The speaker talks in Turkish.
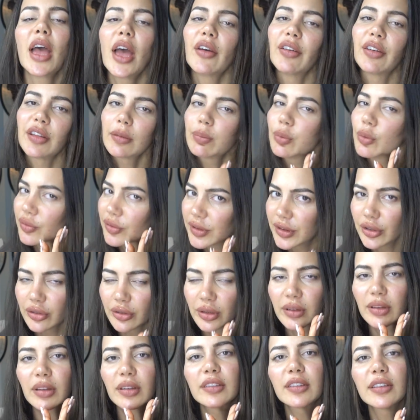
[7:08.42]
Evet bu
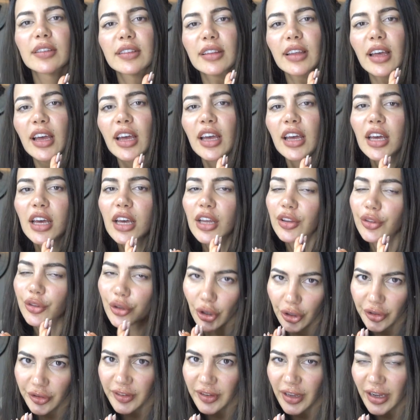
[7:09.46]
videoda da size
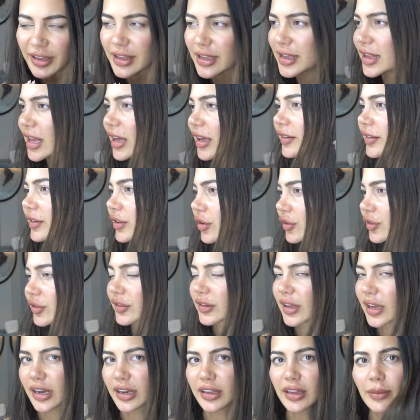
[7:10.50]
4 tane lens
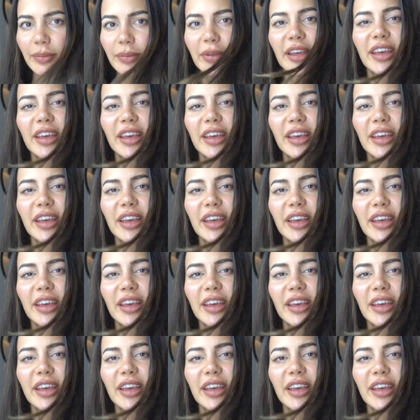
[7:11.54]
gösterdim.